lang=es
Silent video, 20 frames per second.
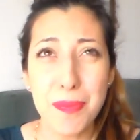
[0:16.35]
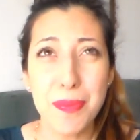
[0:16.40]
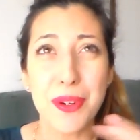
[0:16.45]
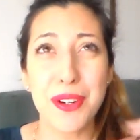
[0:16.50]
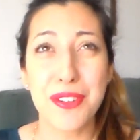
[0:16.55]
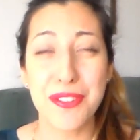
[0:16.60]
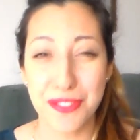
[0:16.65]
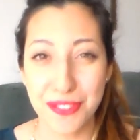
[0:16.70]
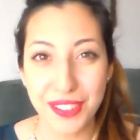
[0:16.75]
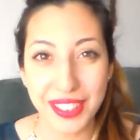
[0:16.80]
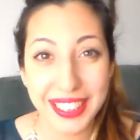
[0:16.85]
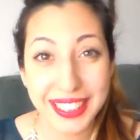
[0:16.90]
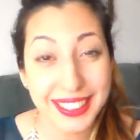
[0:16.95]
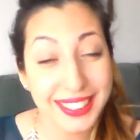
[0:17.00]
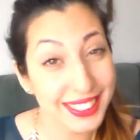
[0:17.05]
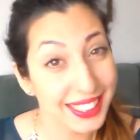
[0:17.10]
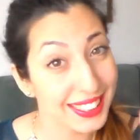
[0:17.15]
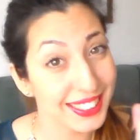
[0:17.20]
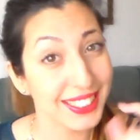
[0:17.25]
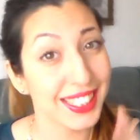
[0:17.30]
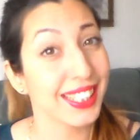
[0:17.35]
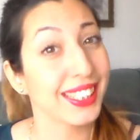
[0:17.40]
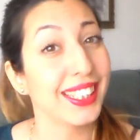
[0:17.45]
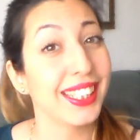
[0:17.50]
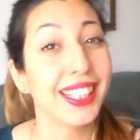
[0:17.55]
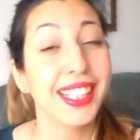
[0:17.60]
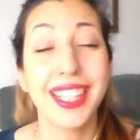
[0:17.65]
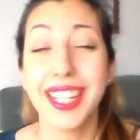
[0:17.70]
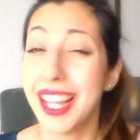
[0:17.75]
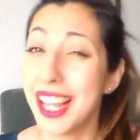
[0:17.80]
por fin ya está
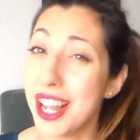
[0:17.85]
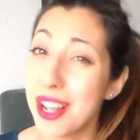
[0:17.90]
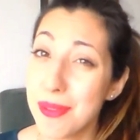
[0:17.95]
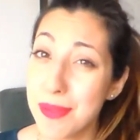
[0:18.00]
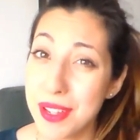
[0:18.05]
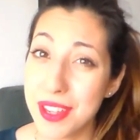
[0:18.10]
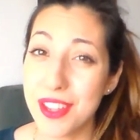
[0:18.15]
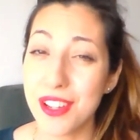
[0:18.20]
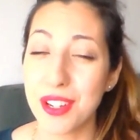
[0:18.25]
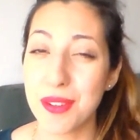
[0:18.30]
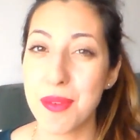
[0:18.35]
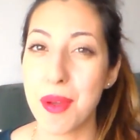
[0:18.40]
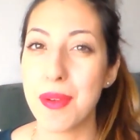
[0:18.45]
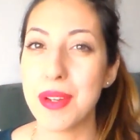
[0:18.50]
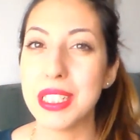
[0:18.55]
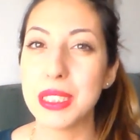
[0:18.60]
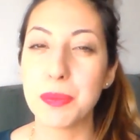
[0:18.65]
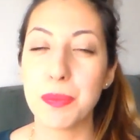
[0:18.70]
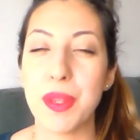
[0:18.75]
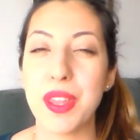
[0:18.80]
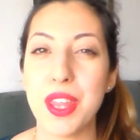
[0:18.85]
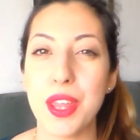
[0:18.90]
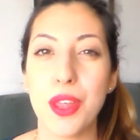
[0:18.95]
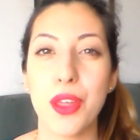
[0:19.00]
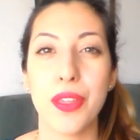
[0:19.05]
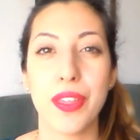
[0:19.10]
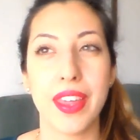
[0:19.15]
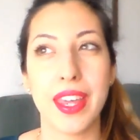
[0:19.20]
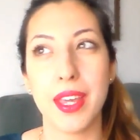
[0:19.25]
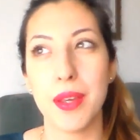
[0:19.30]
aquí el vídeo que me habéis
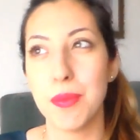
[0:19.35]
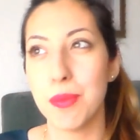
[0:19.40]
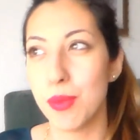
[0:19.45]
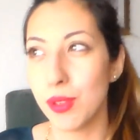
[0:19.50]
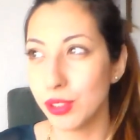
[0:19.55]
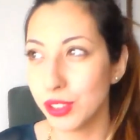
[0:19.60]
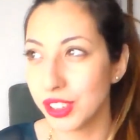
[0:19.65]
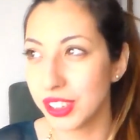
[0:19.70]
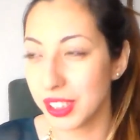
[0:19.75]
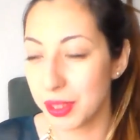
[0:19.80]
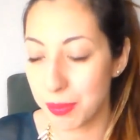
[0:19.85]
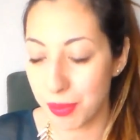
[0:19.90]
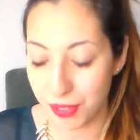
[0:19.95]
pedido de Monse,